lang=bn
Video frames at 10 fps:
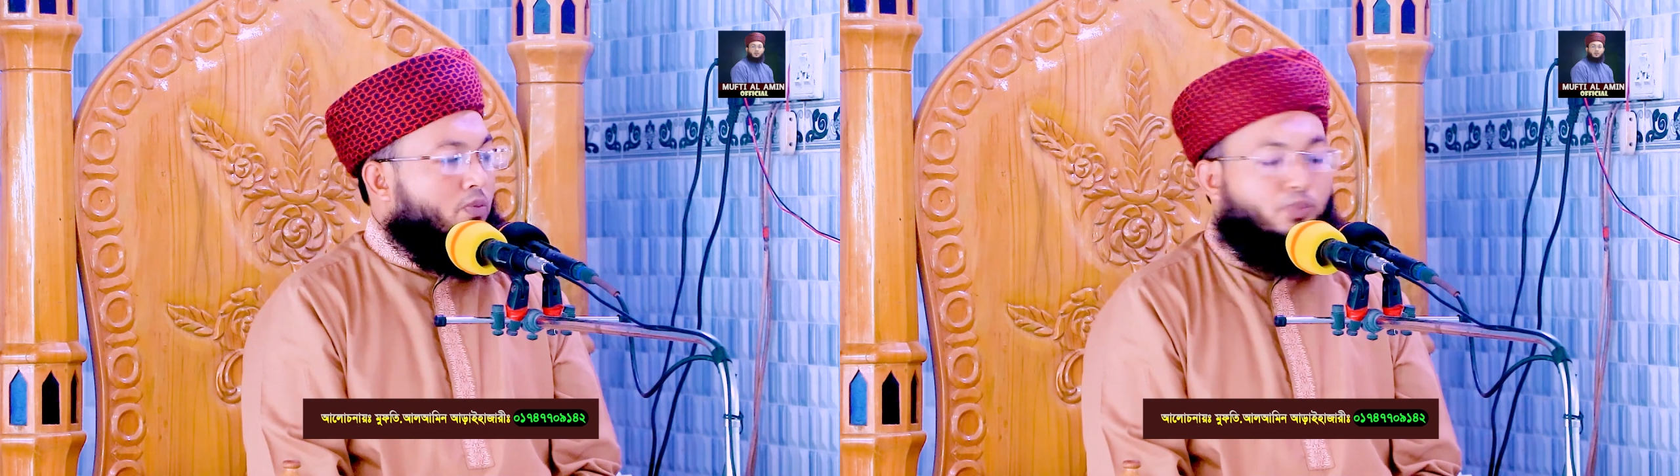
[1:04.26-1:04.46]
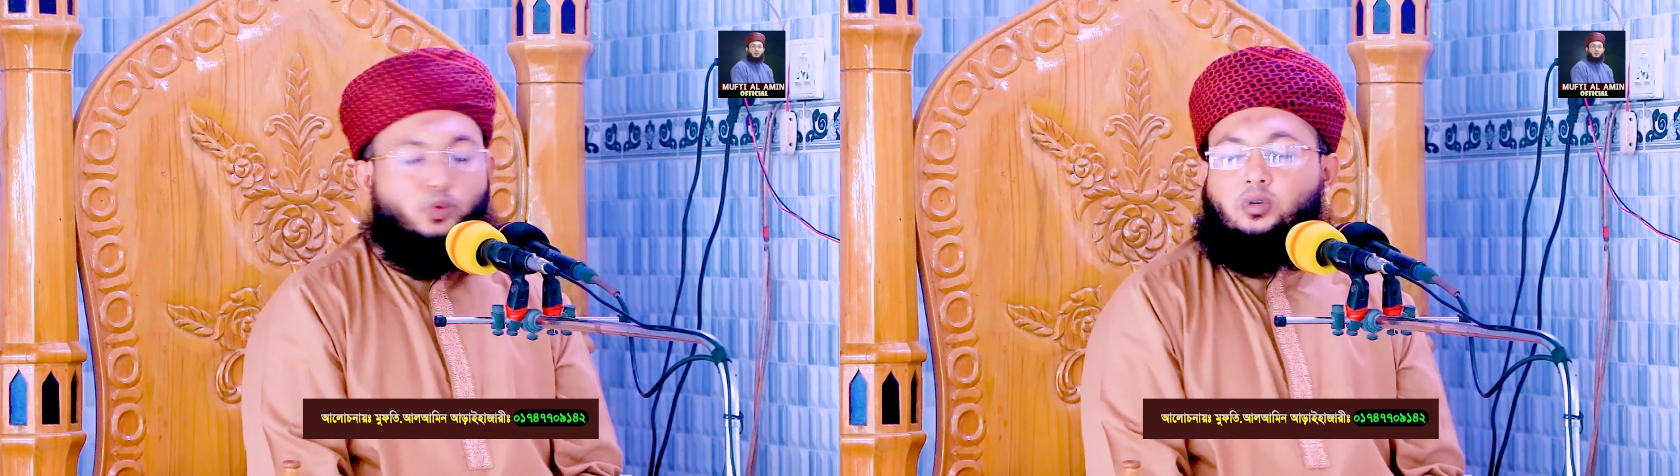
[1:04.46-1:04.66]

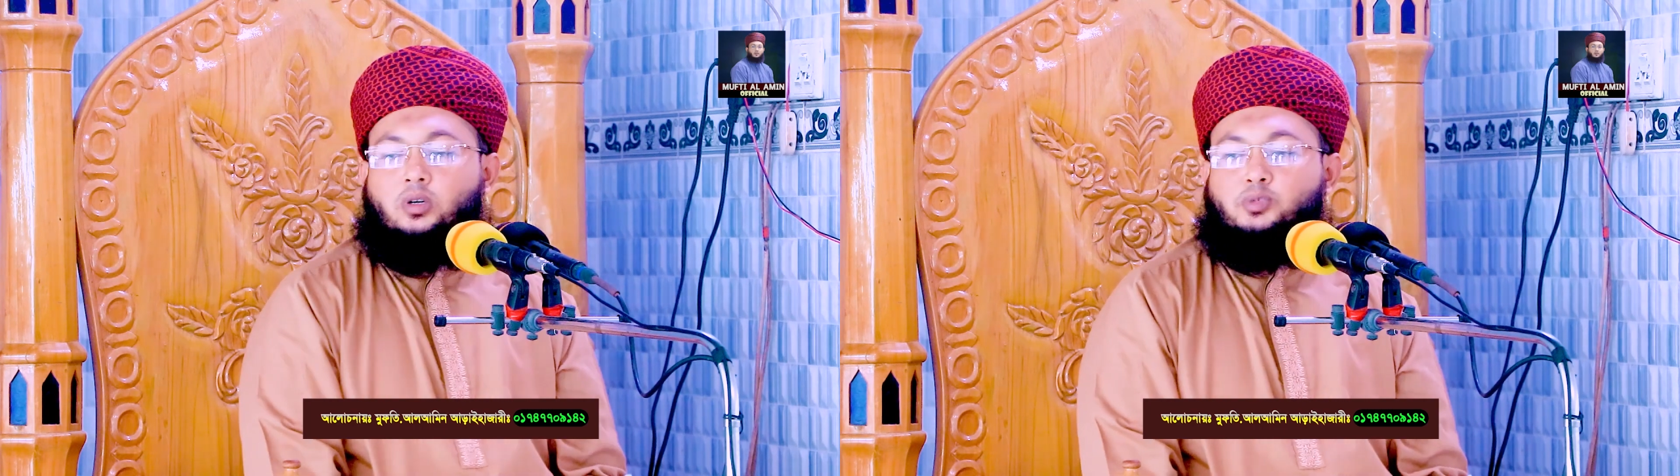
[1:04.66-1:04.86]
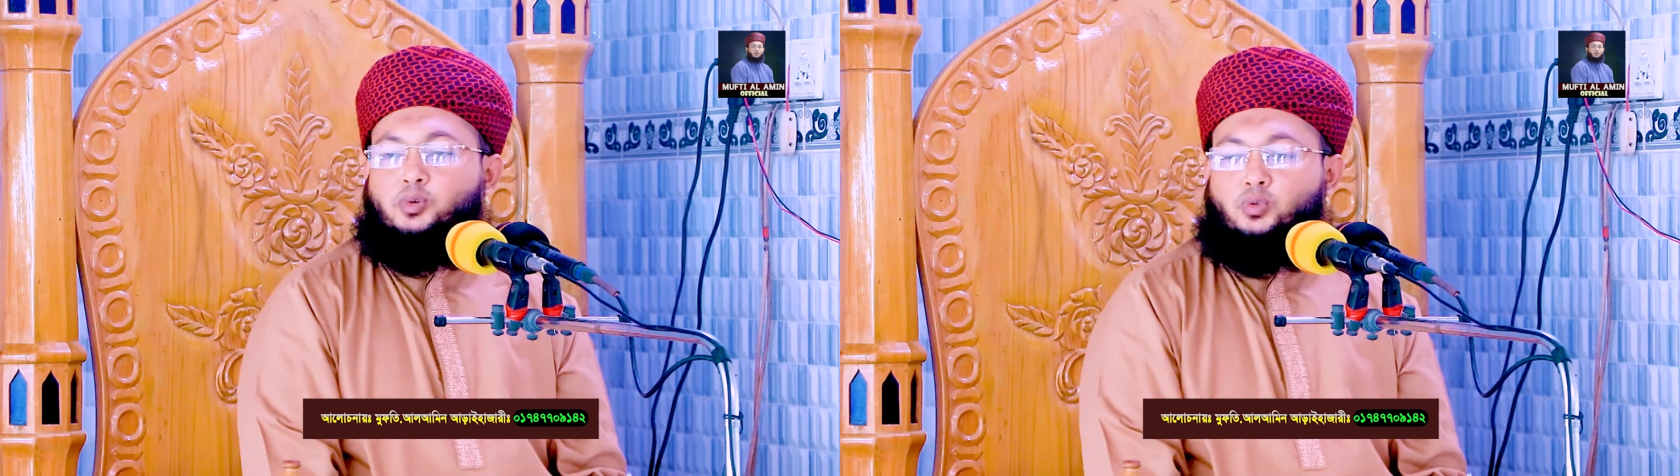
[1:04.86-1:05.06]
সম্পূর্ণ
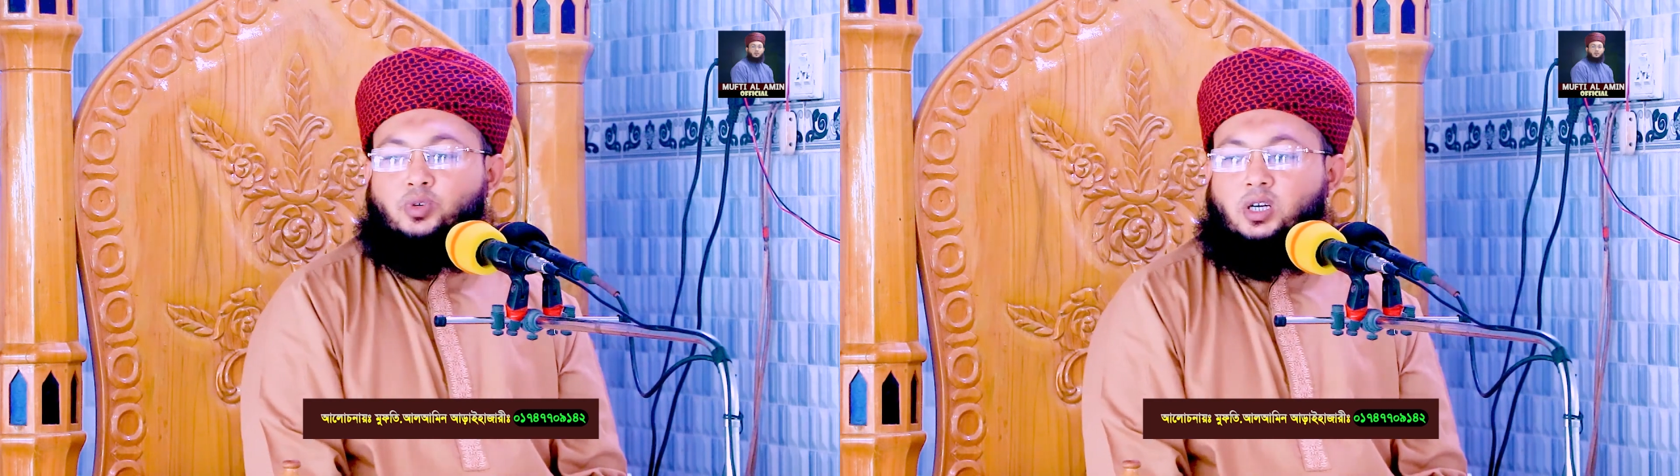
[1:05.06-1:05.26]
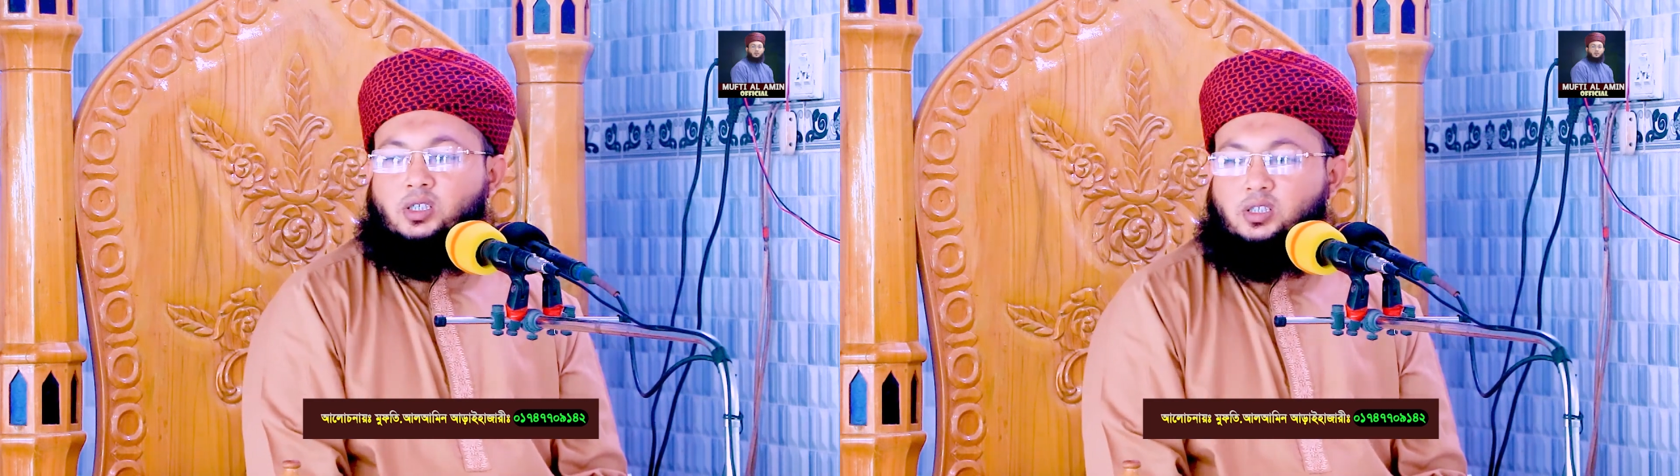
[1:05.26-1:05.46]
কাগজপত্র
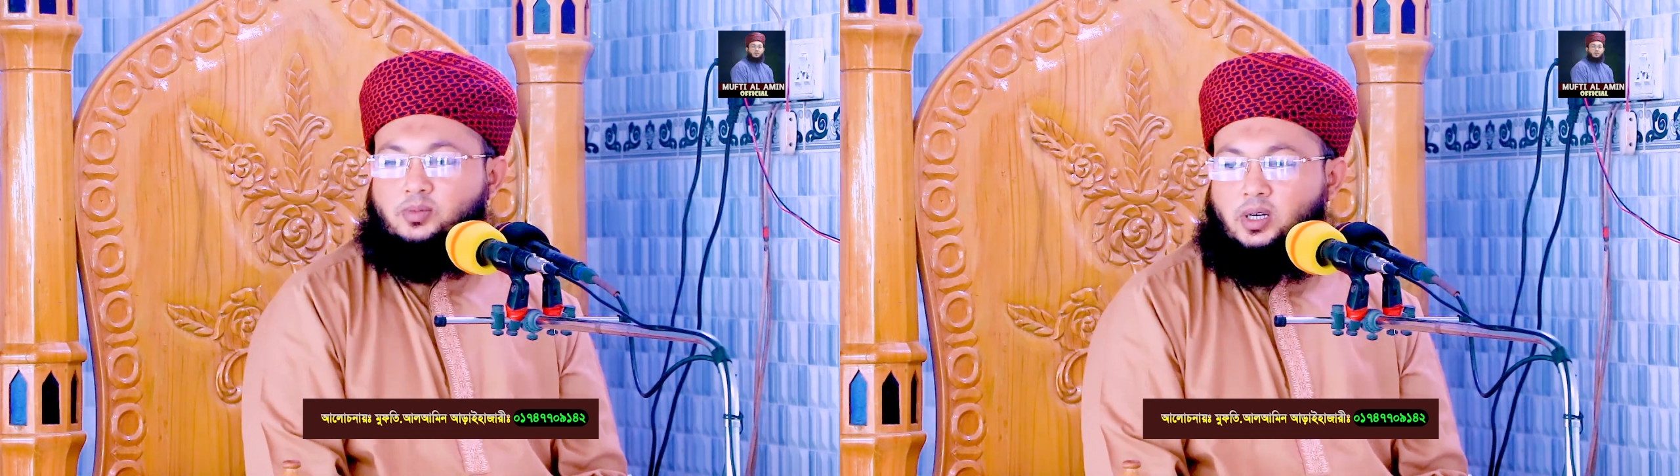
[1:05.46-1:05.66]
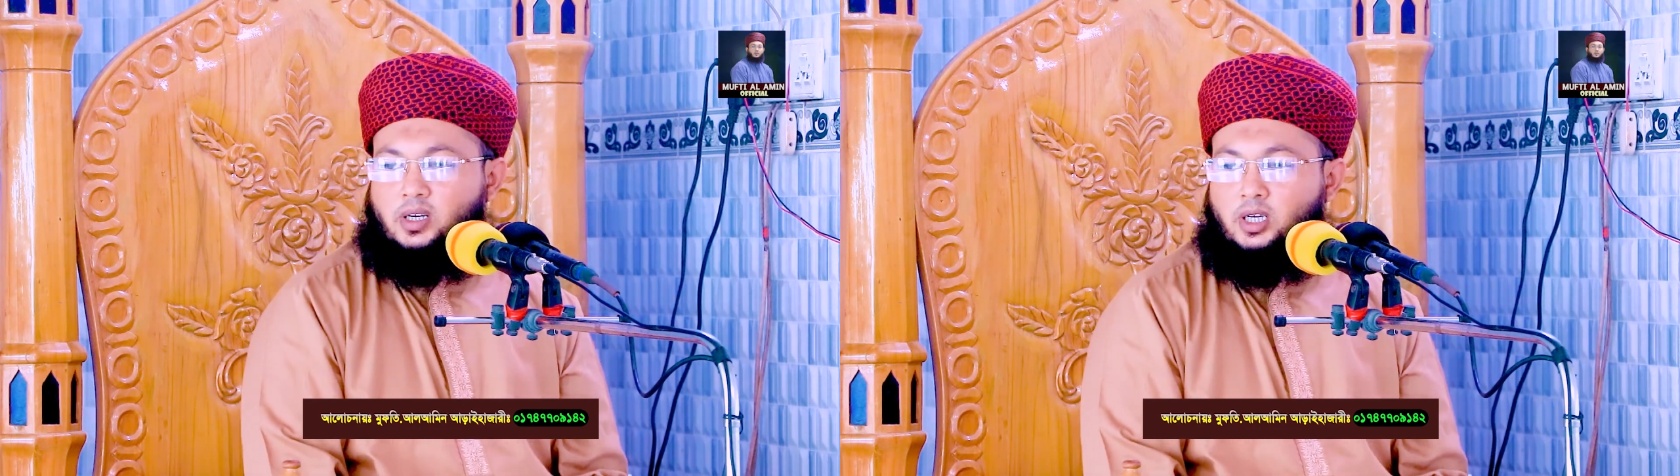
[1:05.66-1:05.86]
নিয়ে
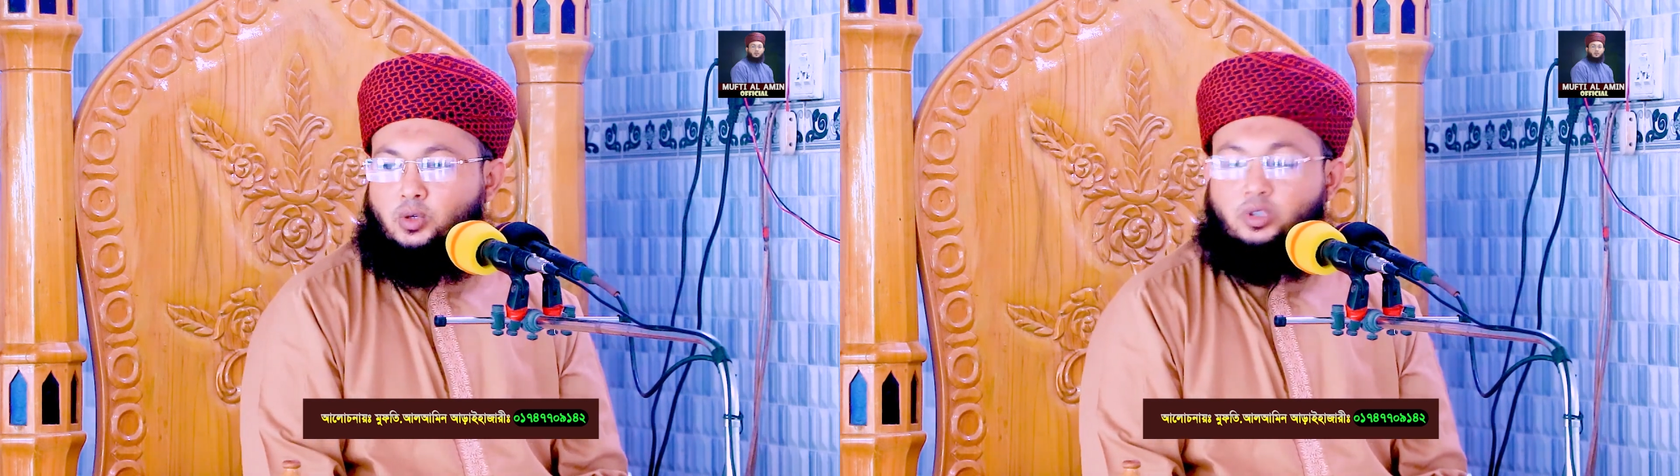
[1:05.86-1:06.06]
আসতে পারেনি